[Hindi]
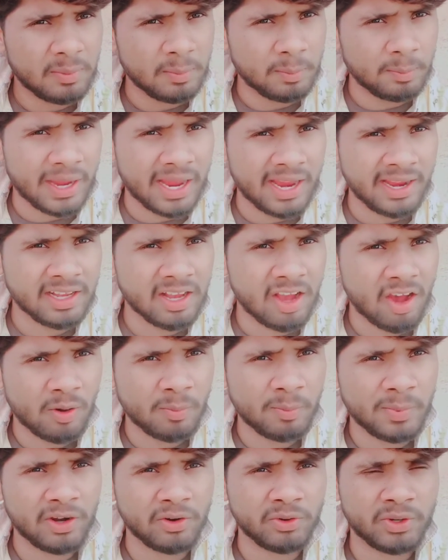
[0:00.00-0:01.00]
बैंक
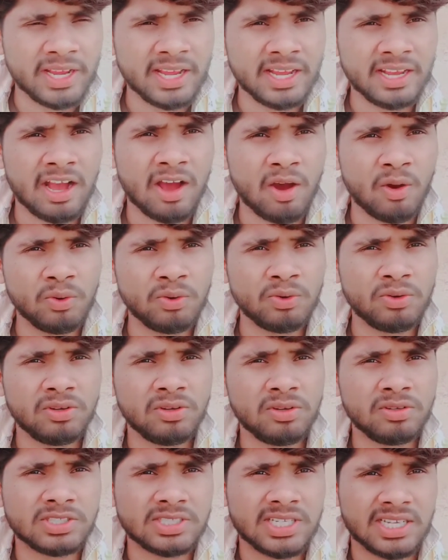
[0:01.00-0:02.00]
ऑफ बड़ौदा अकाउंट
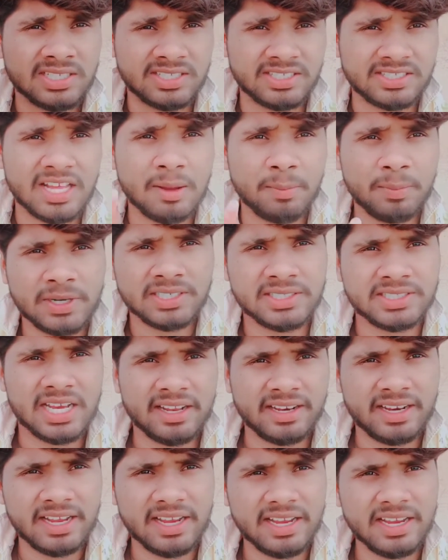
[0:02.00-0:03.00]
संस्था पर
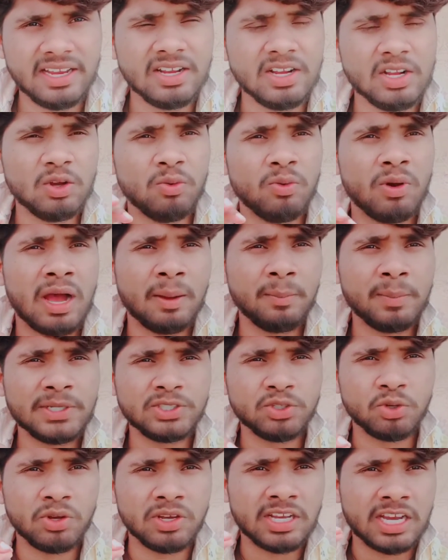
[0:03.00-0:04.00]
जाना है वहाँ पे
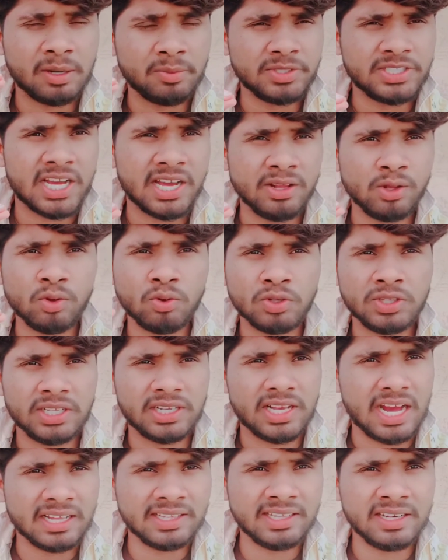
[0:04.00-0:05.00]
जो है कर्मचारियों को
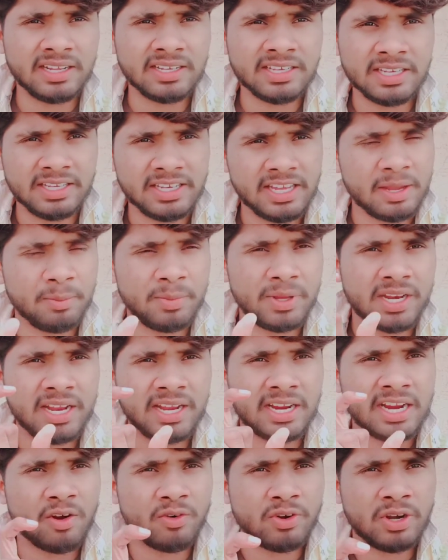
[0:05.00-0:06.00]
दिखा देना कि ये मेरा
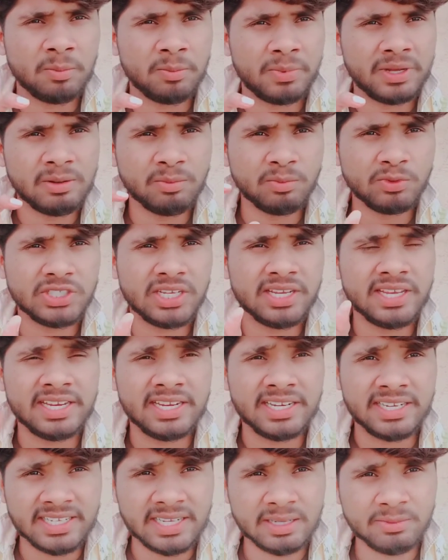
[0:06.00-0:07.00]
अकाउंट नंबर है मुझे
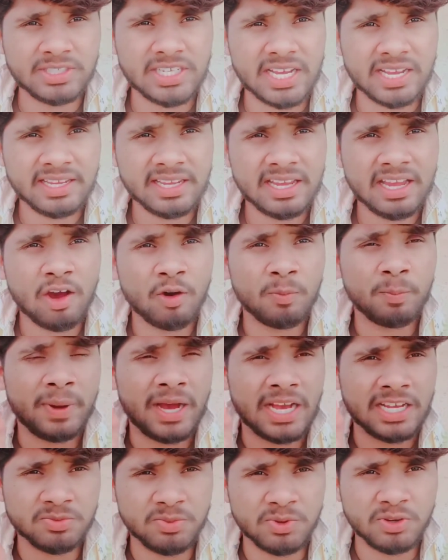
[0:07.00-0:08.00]
एटीएम चाहिए और
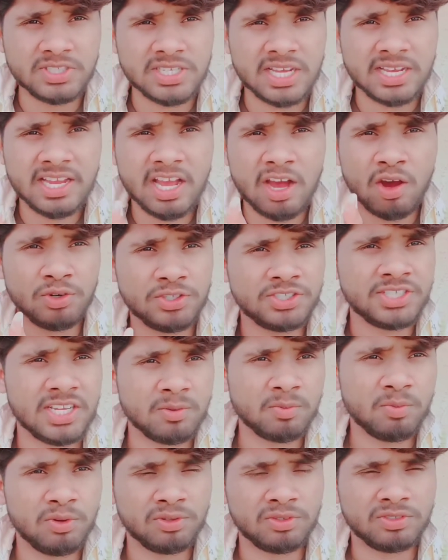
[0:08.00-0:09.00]
पासबुक चाहिए और
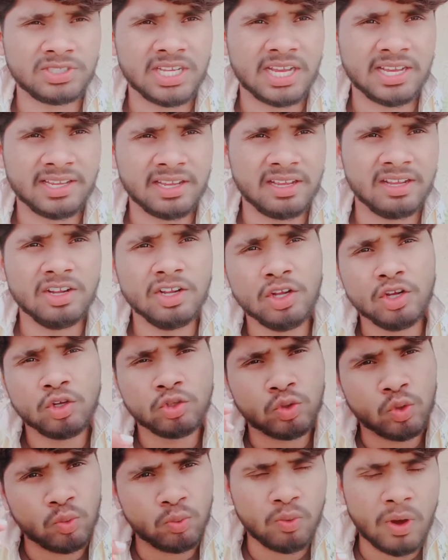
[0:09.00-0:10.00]
चेकबुक चाहिए
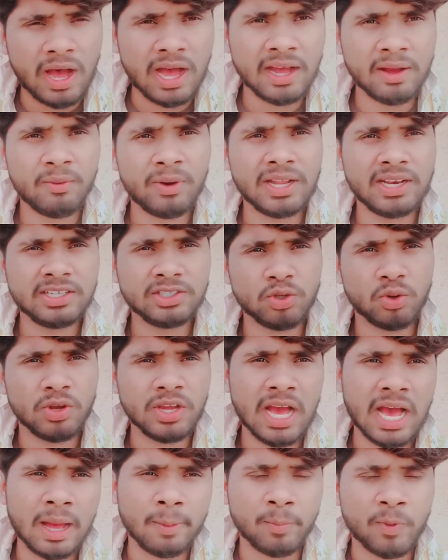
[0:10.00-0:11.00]
तो वहाँ वाले जो
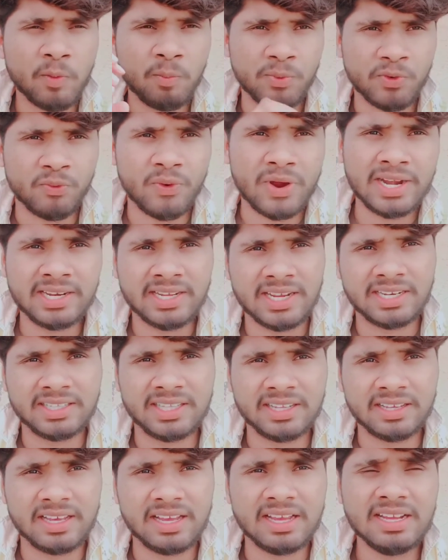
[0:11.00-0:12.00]
है आपको प्रोवाइड कर
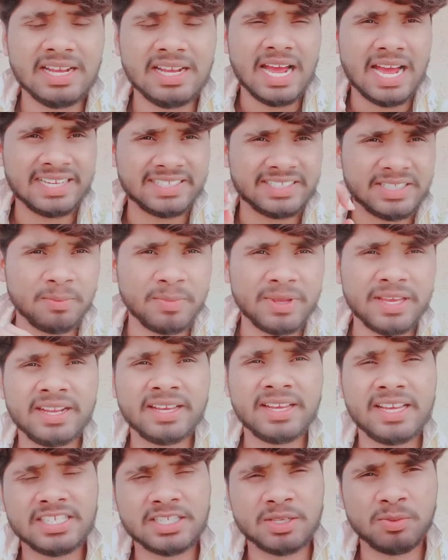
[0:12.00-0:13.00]
देंगे ऐसे मेरे
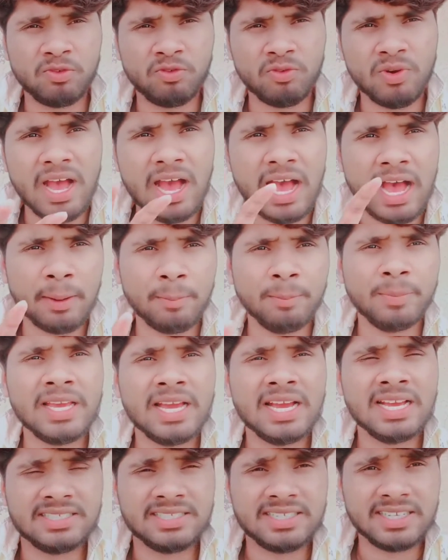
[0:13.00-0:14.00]
केस में हुआ आप भी
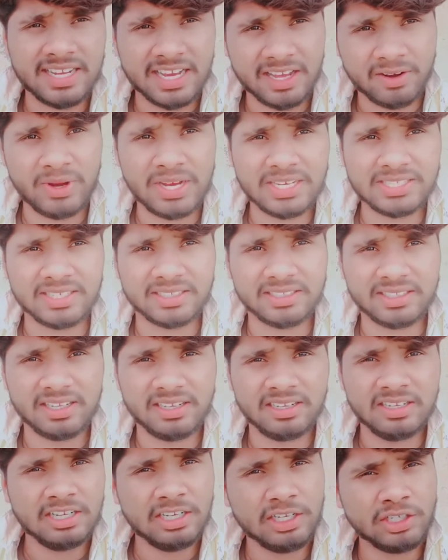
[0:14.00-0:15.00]
ऐसे करवा सकते
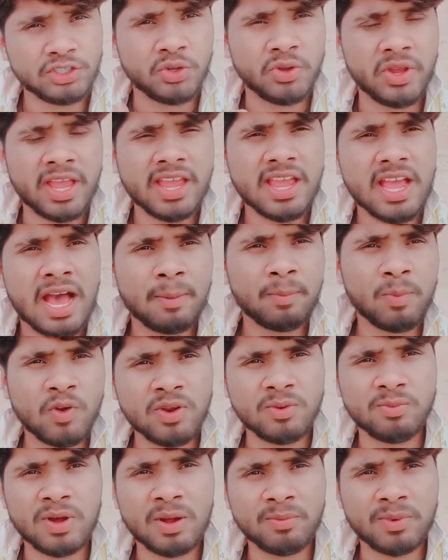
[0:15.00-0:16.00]
हैं सो यही आपको
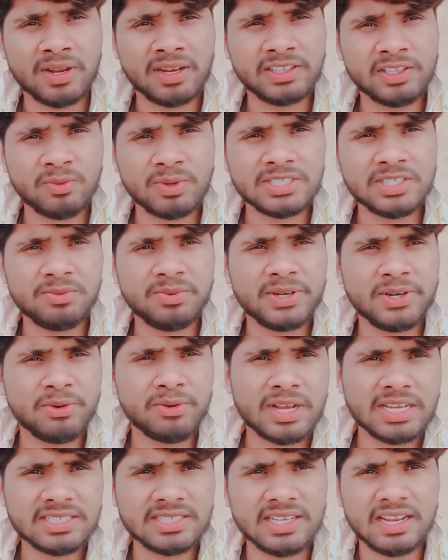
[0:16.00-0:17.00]
इन्फॉर्म करना तो वैसे वीडियो
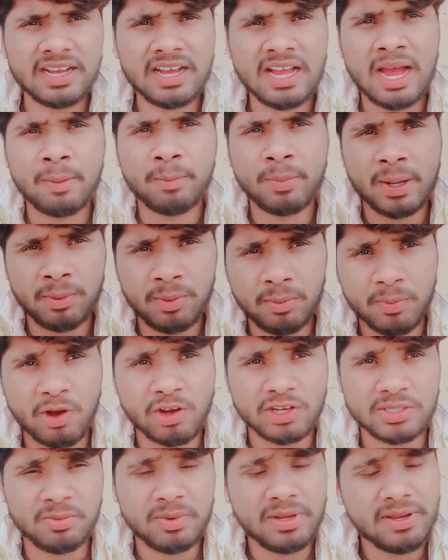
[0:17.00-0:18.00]
कैसा लगा आप कमेंट
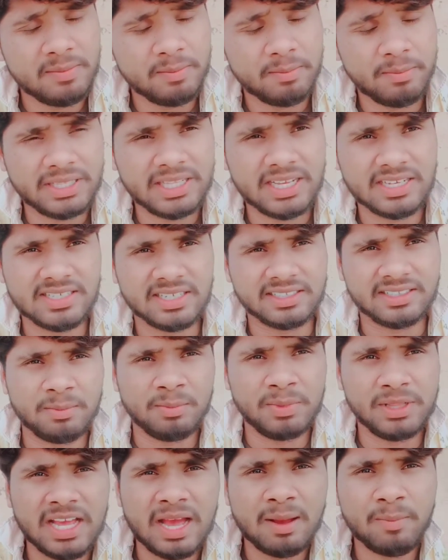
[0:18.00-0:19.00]
बॉक्स में बता सकते हैं
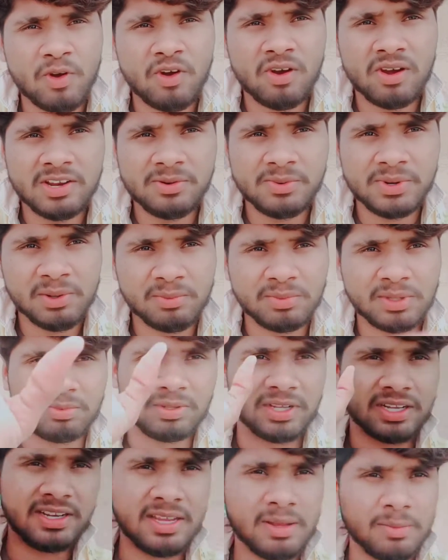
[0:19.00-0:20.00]
मिलती है आपको अगले वीडियो में तब तक ये